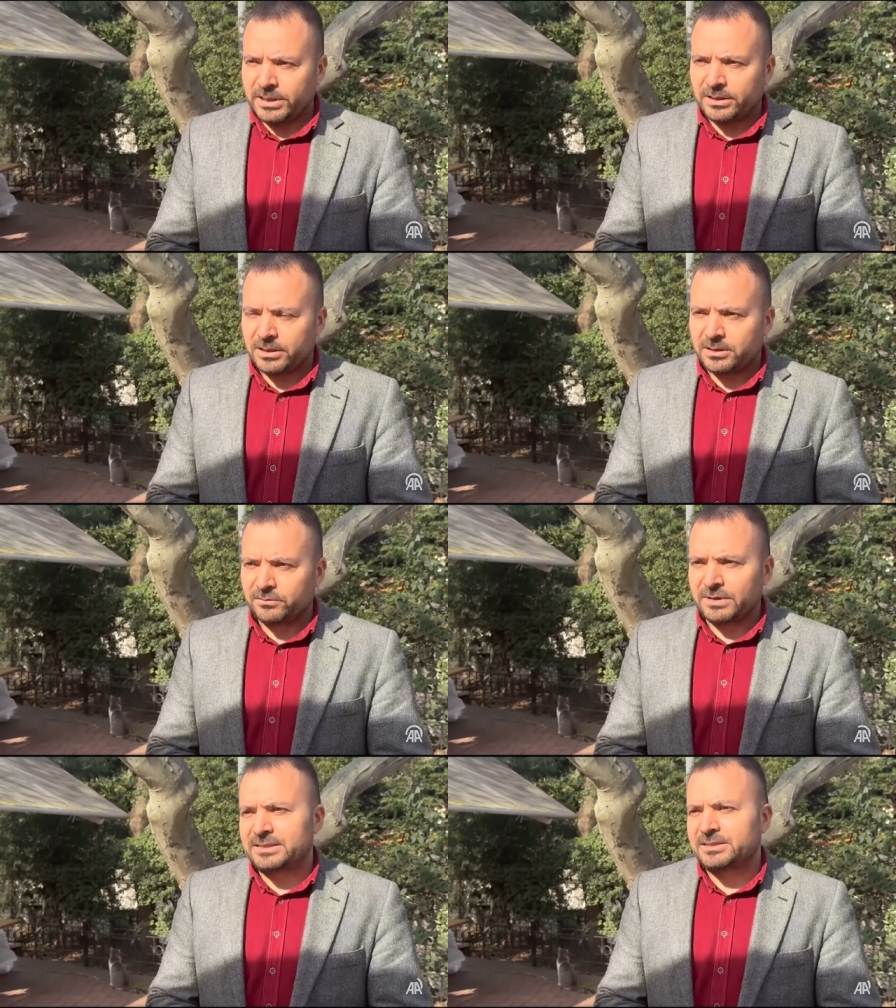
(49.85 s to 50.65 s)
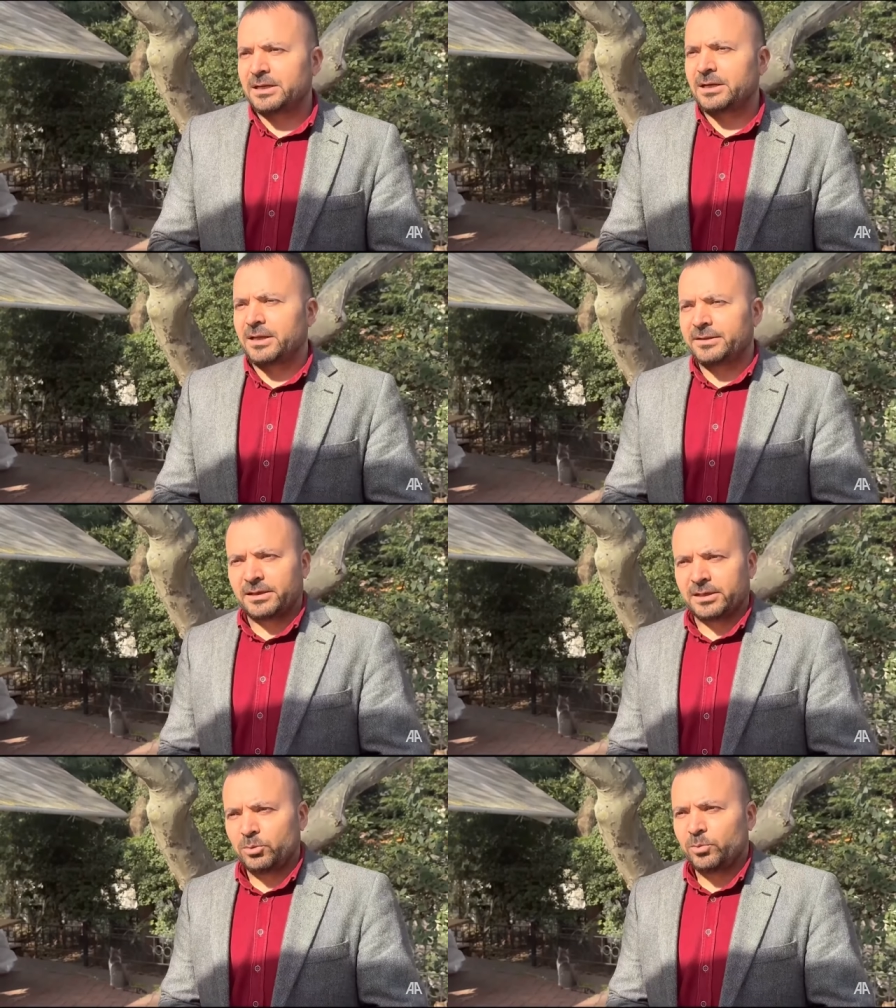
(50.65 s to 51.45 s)
beni aradı ve İsrail
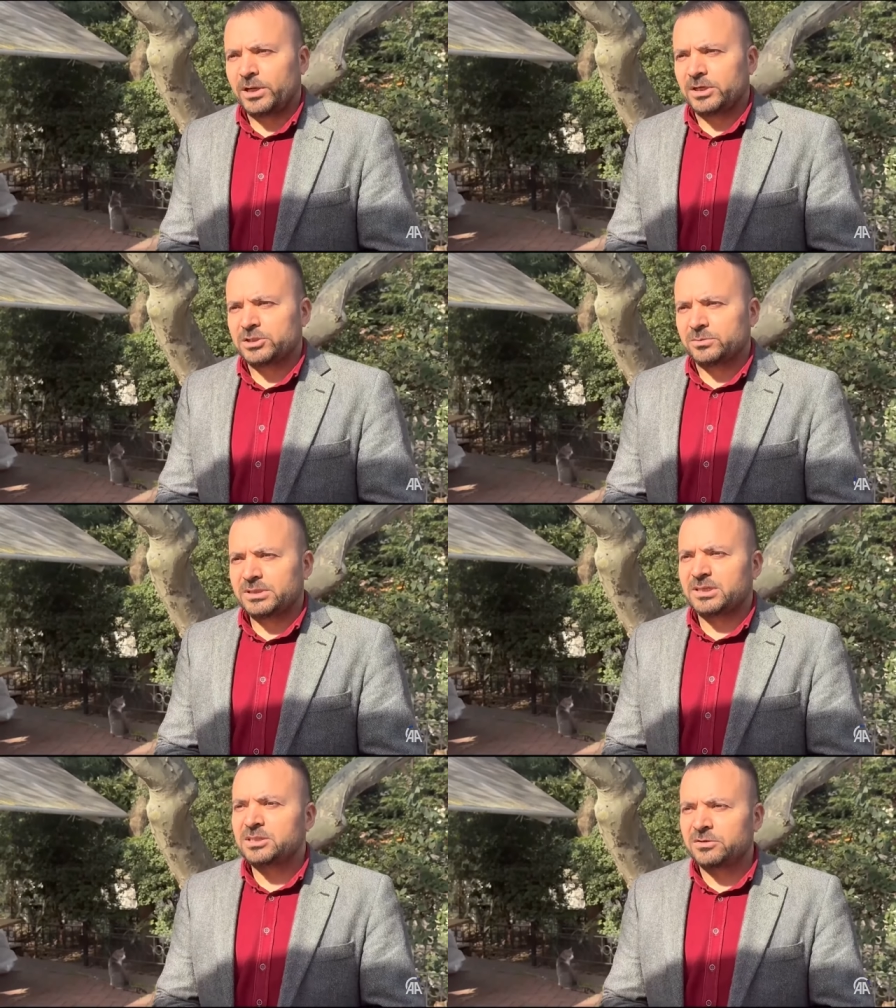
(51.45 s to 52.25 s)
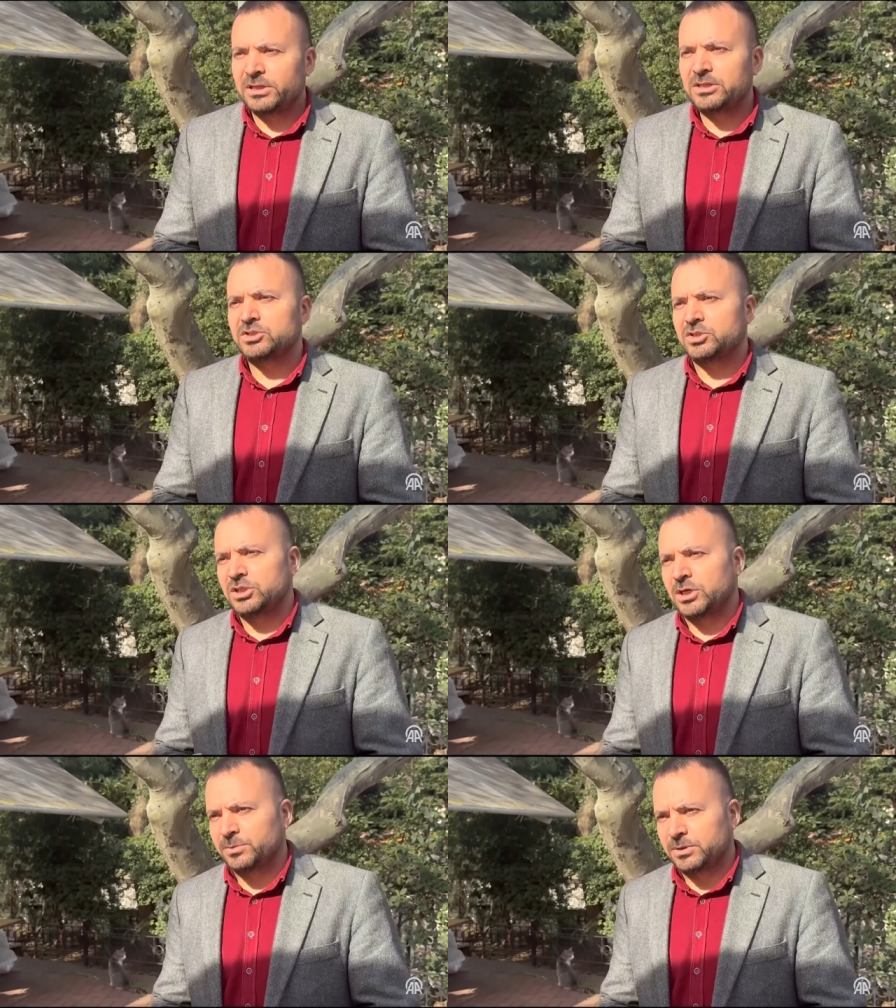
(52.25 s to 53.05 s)
rehberi bu paylaşımı nasıl ve
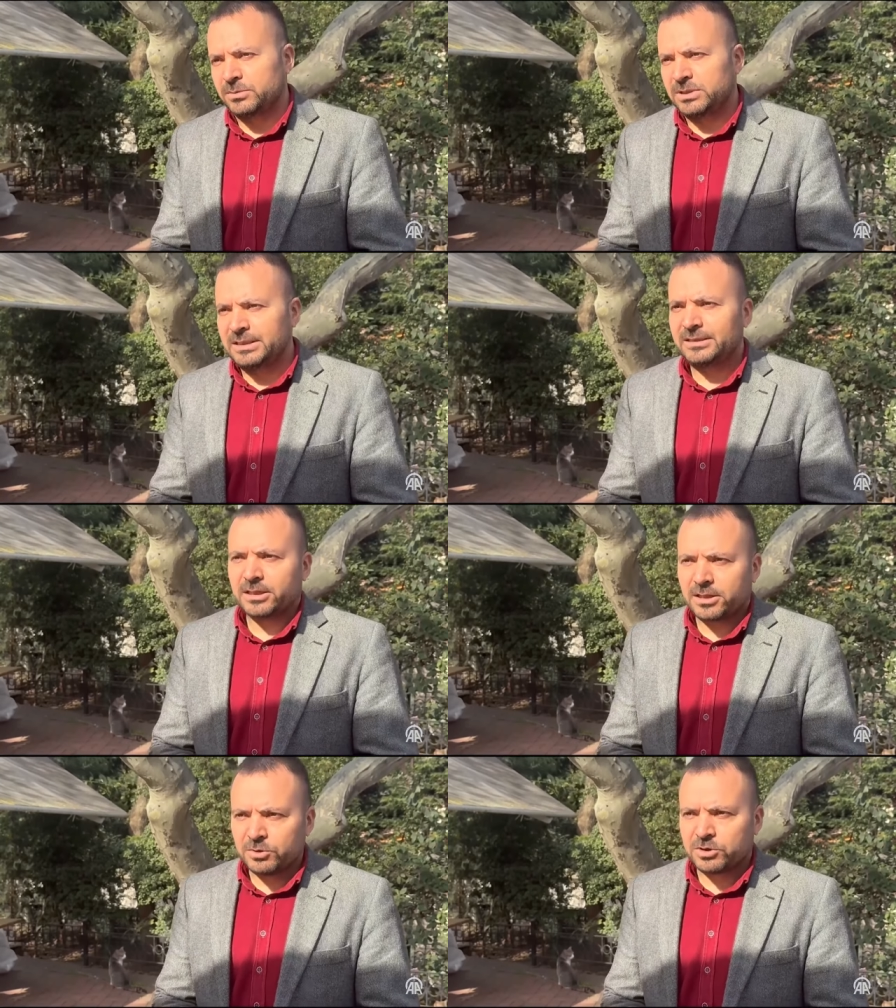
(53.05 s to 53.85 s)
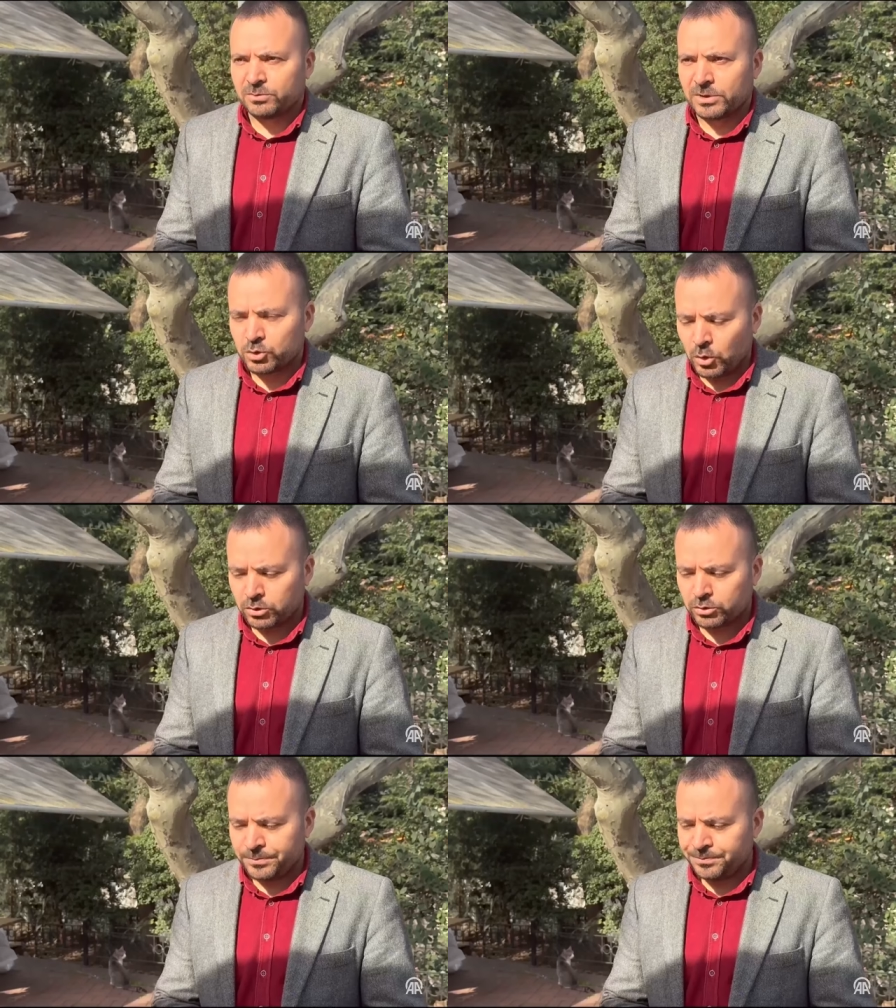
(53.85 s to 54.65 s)
niçin yaptığını hiddetli biçimde
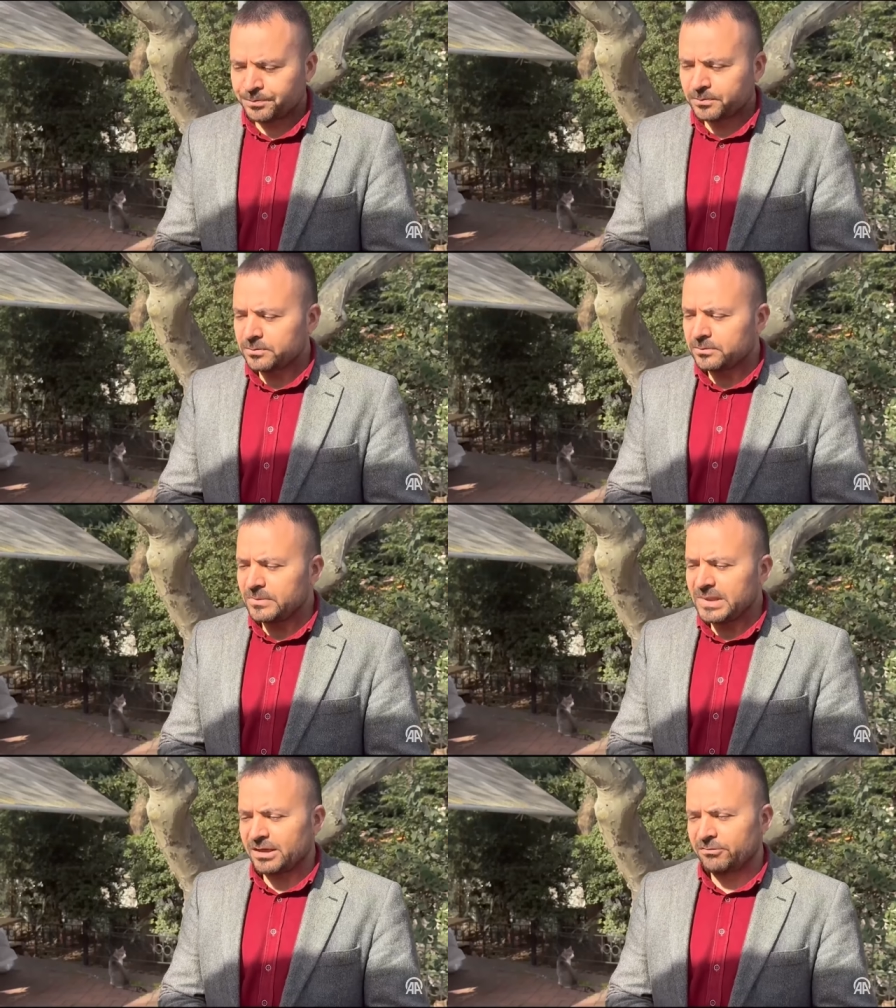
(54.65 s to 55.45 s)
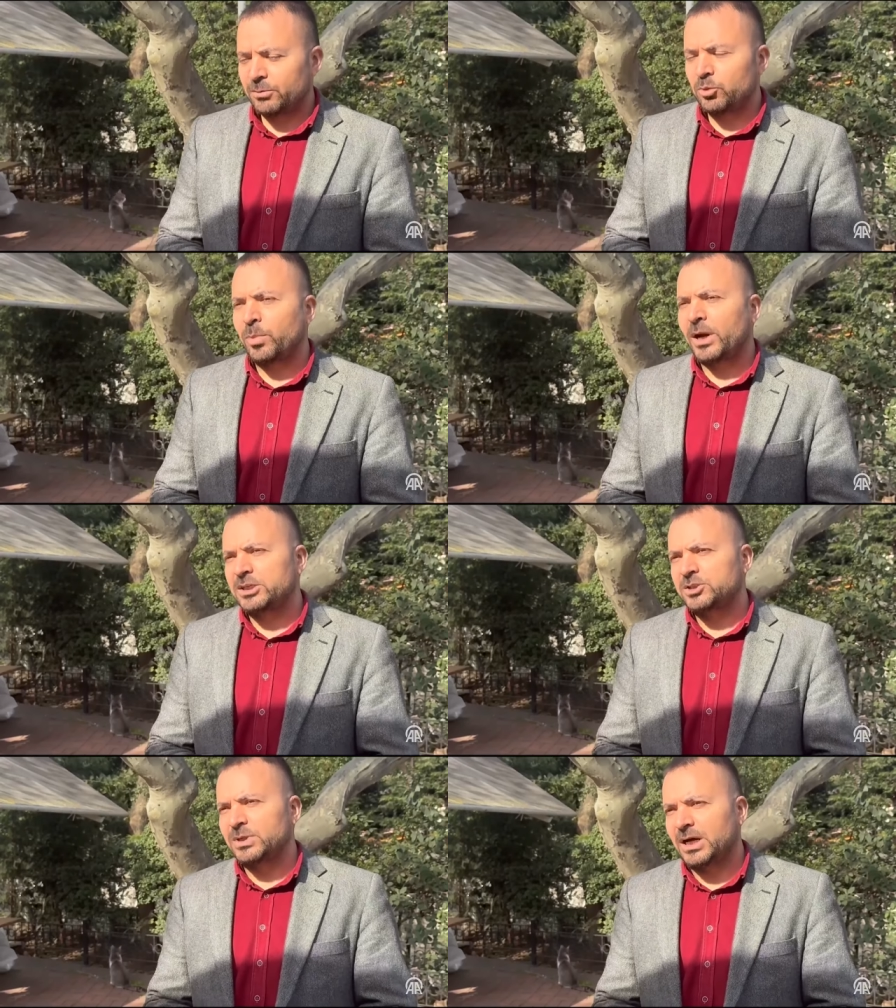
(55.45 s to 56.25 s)
sordu ve bu
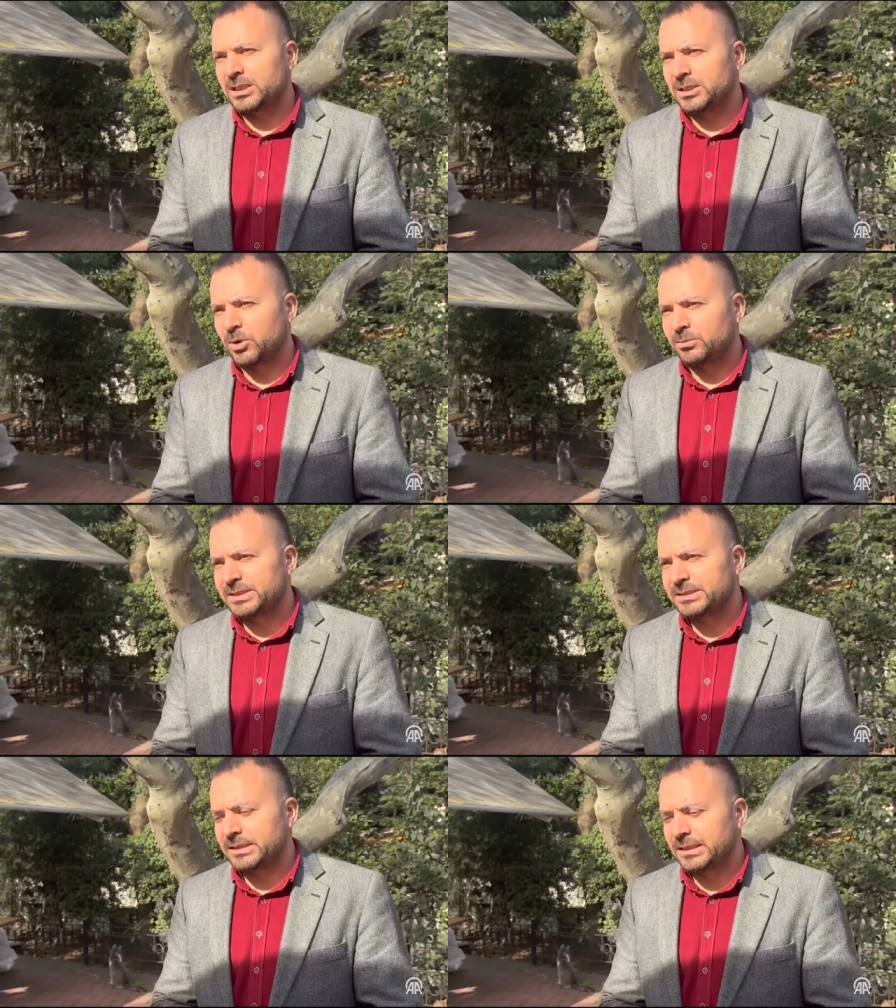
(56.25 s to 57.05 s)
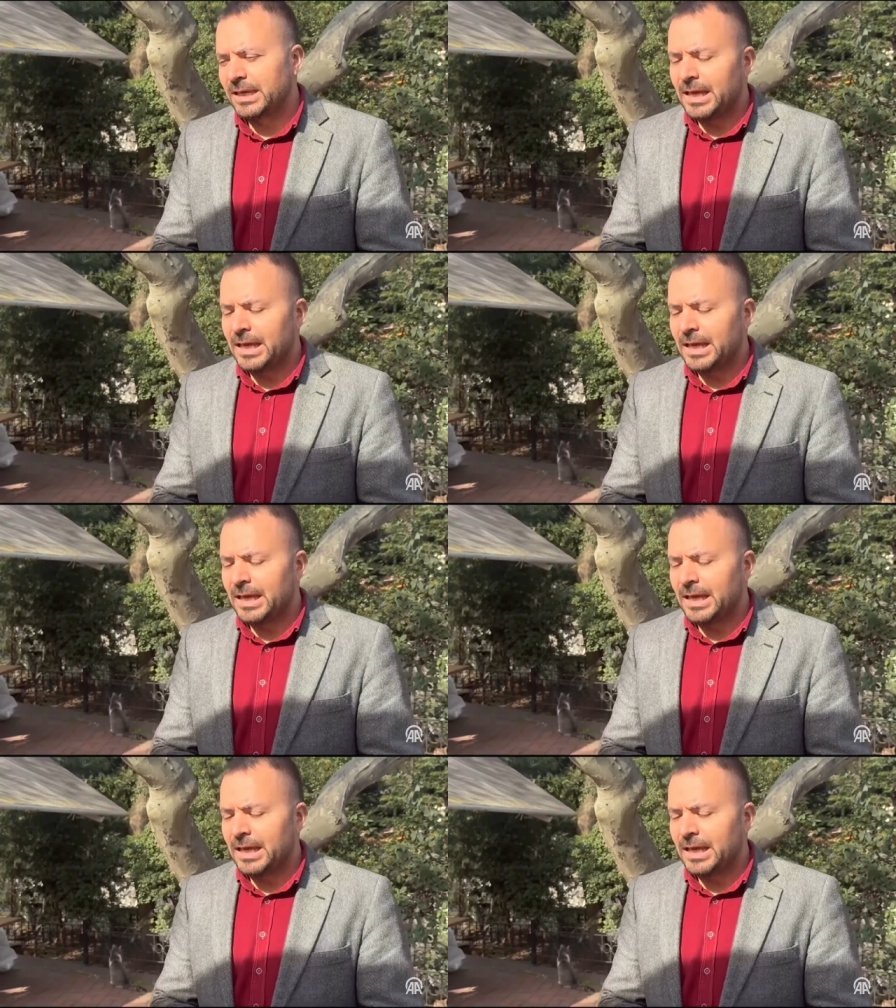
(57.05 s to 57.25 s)
paylaşımı kaldırmamı istedi.